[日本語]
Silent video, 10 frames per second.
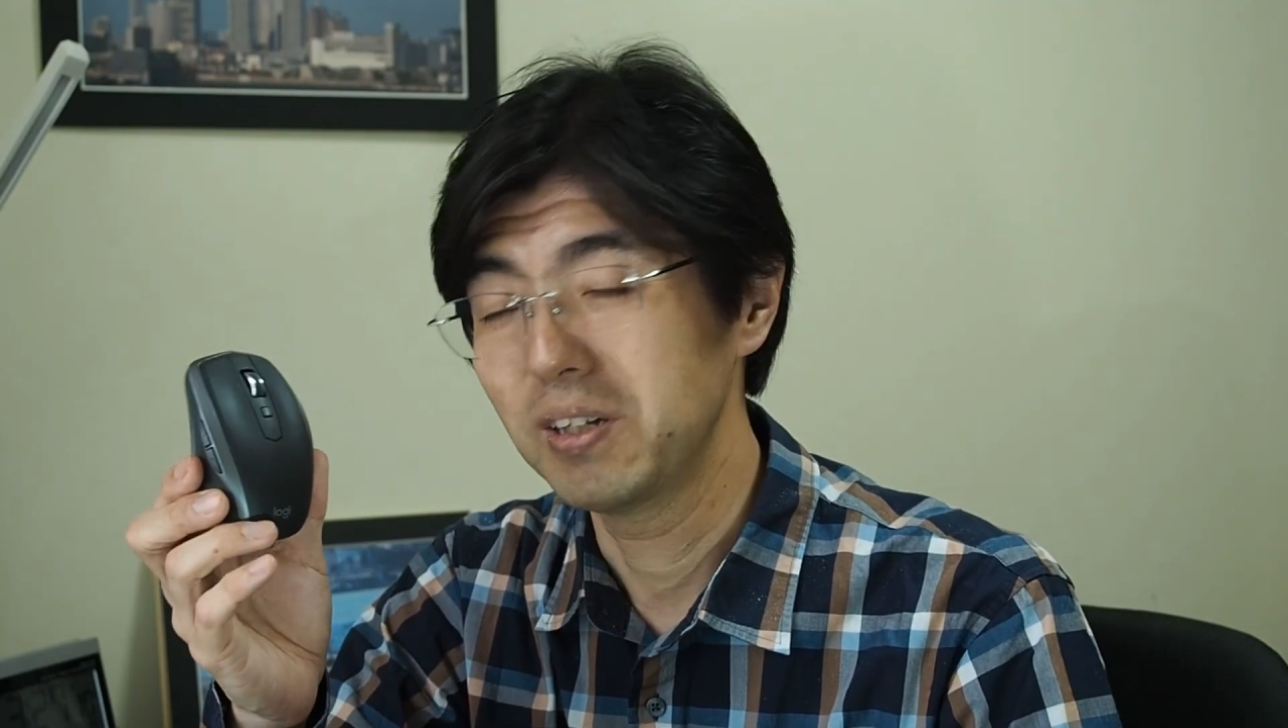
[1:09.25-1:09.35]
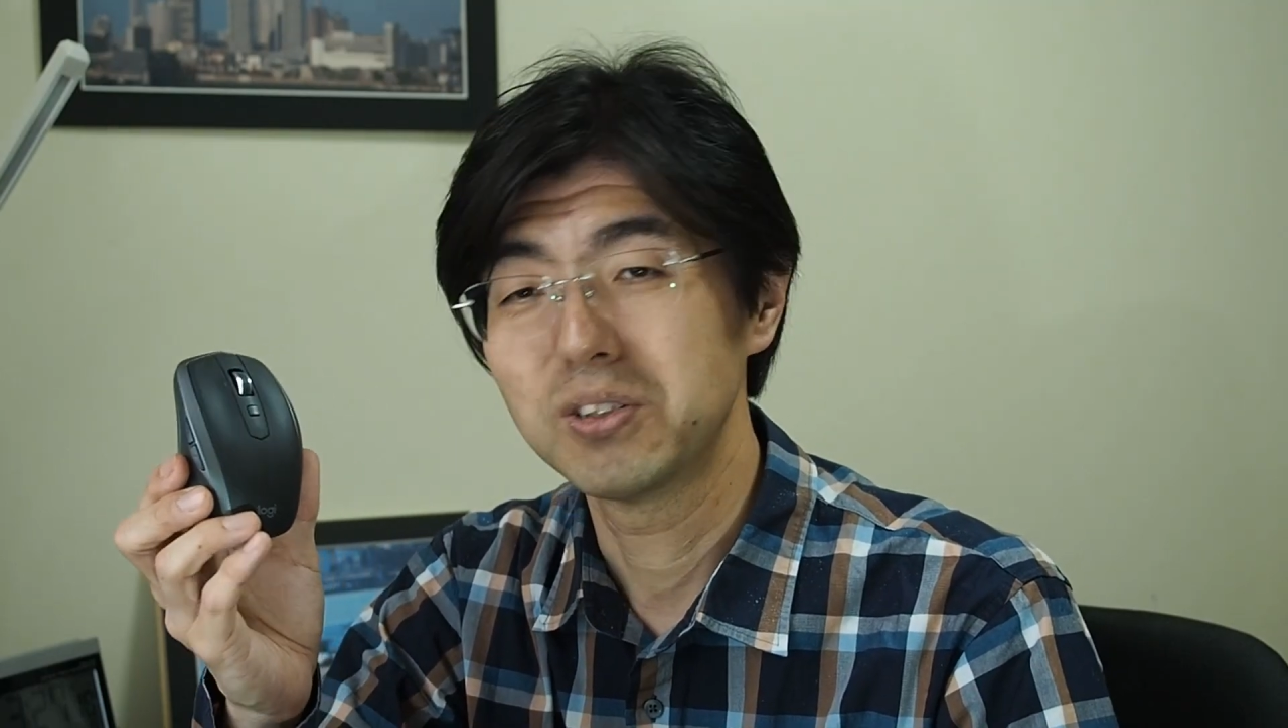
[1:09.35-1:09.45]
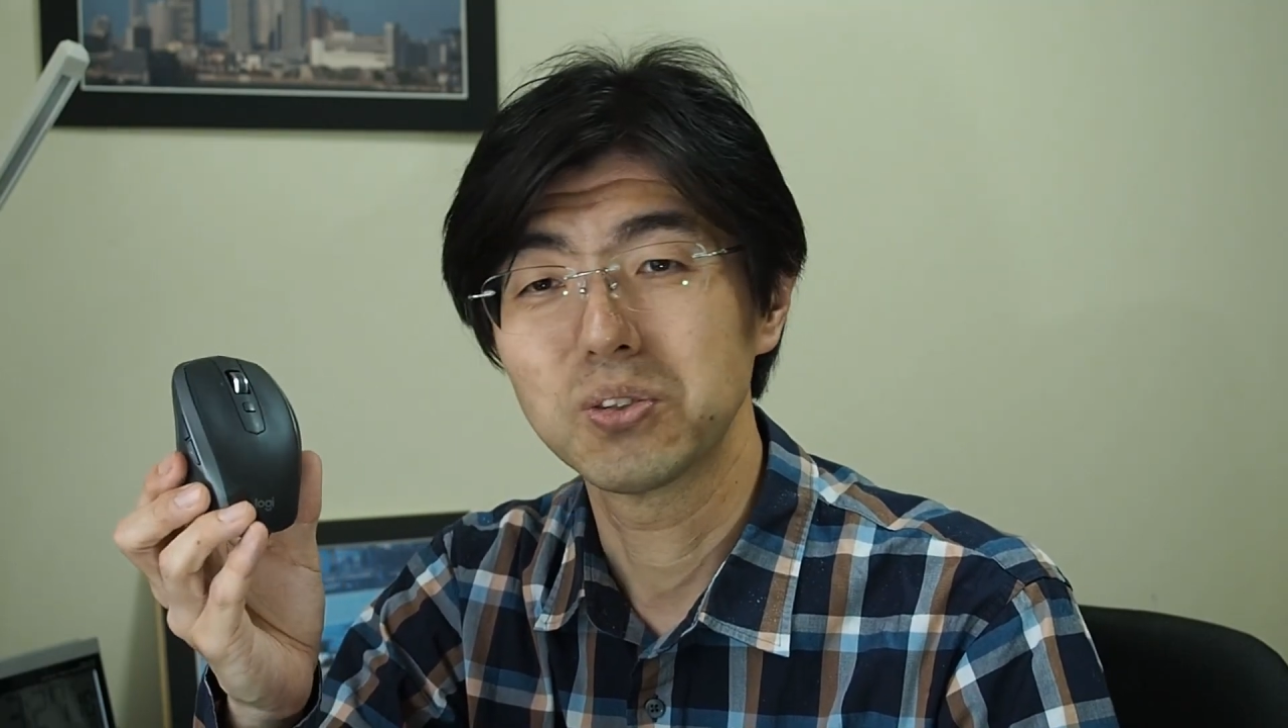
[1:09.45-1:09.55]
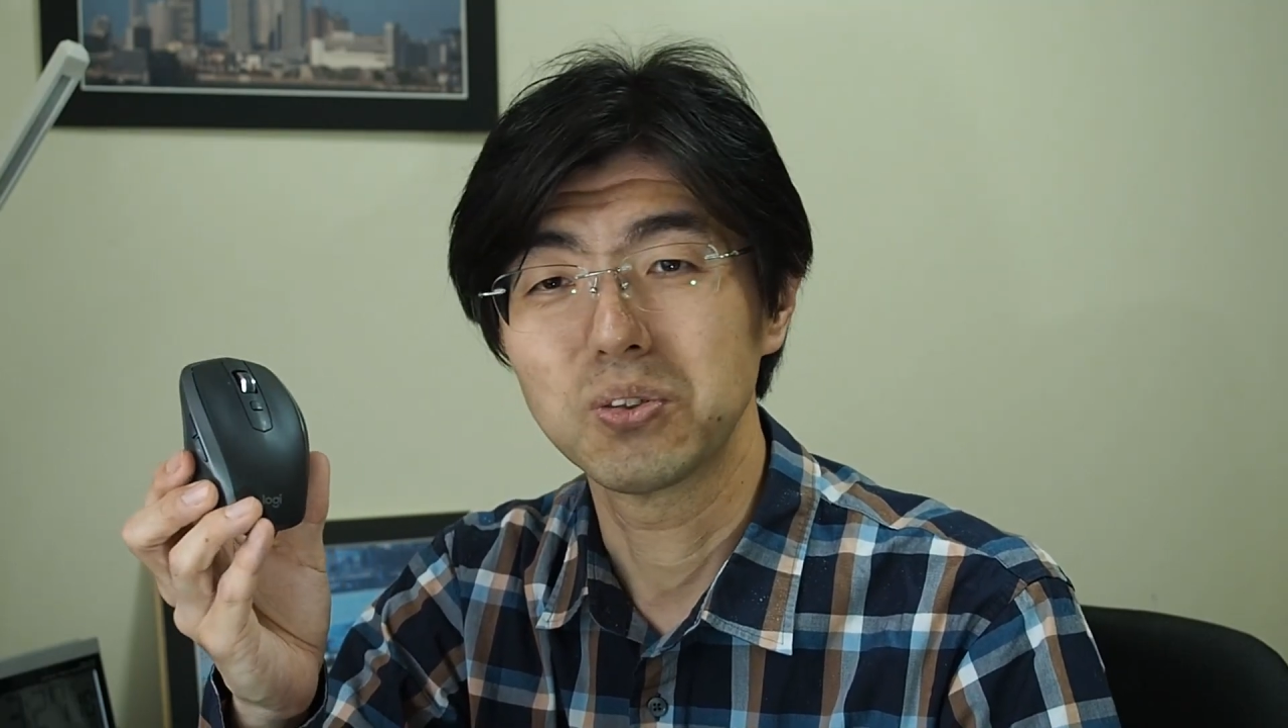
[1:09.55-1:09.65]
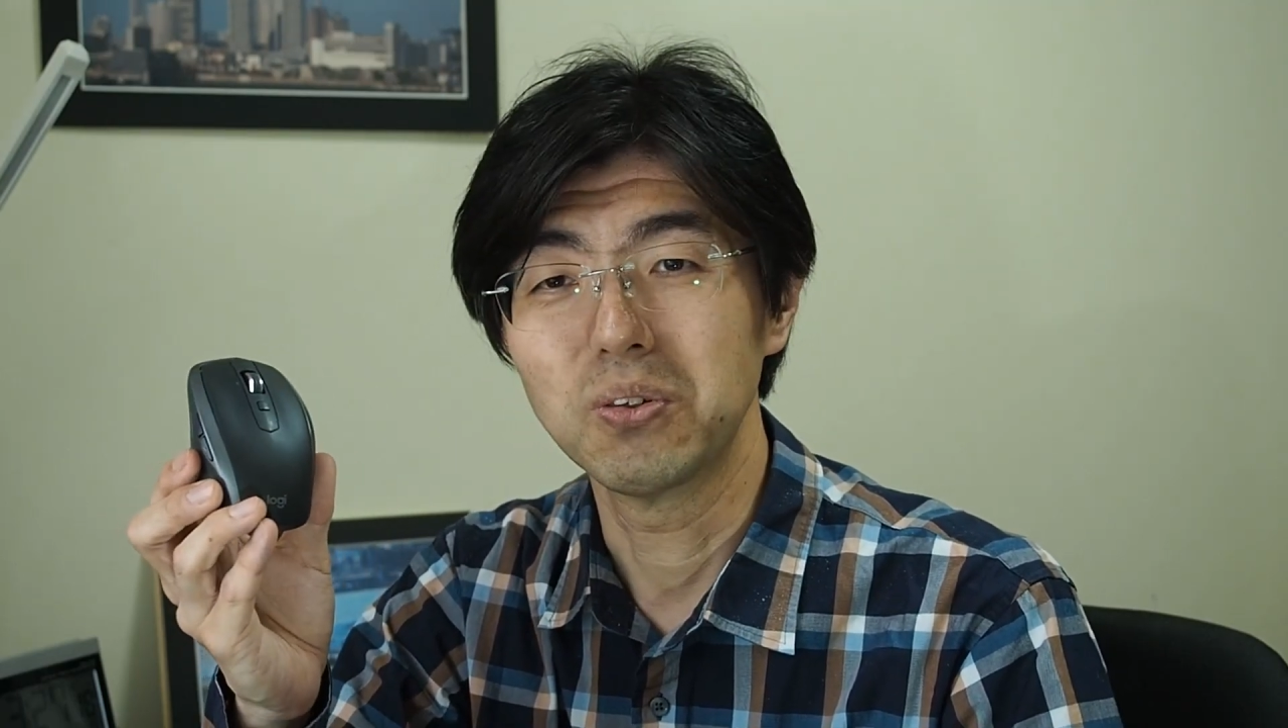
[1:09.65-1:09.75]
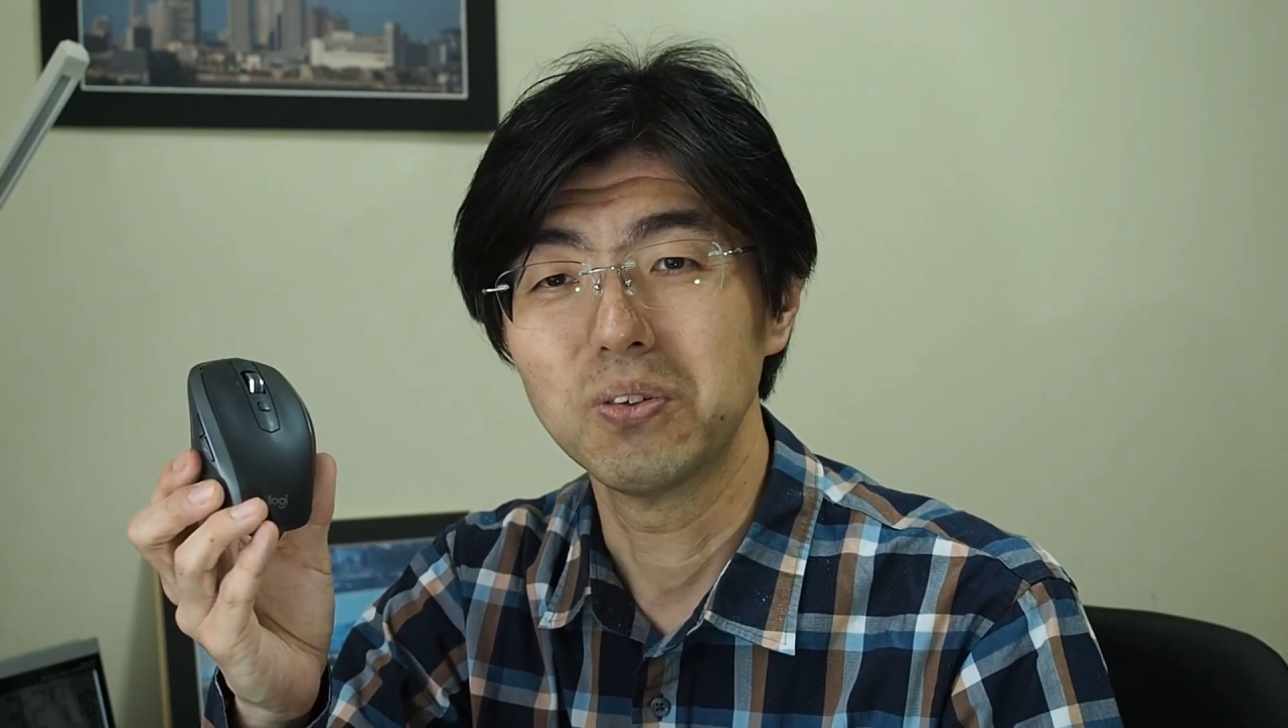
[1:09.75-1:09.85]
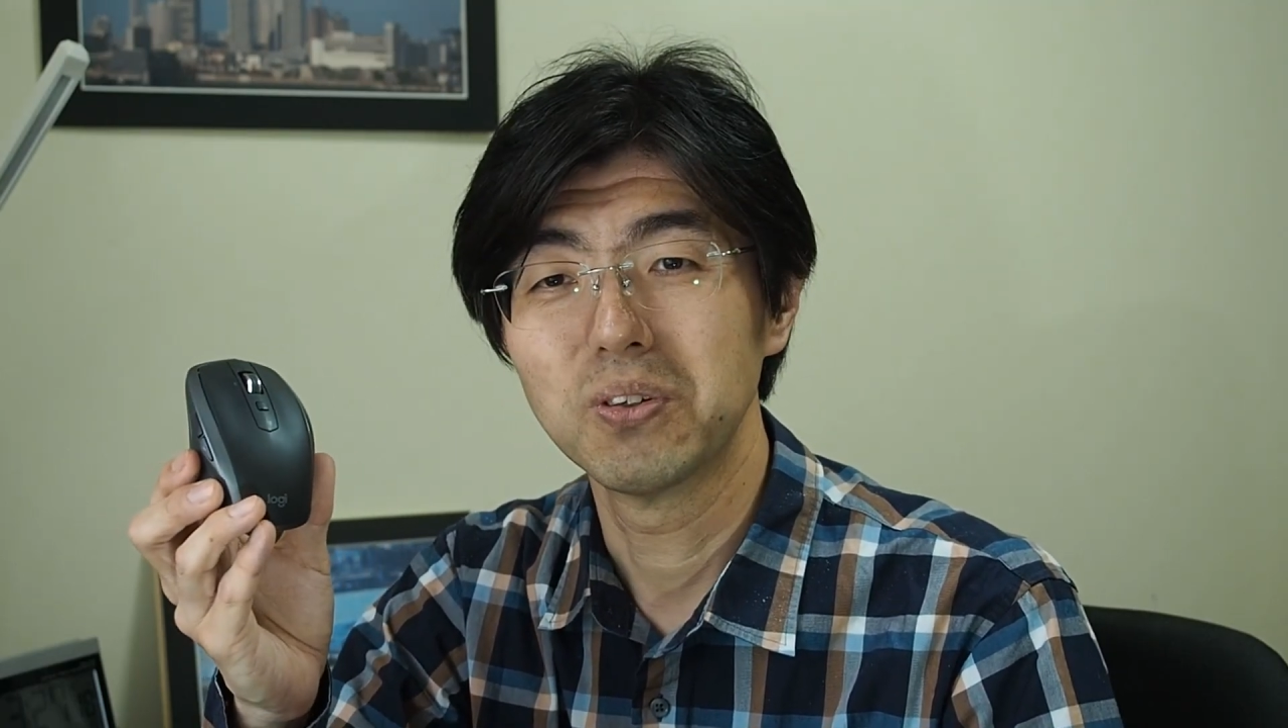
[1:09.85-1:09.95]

ちょっと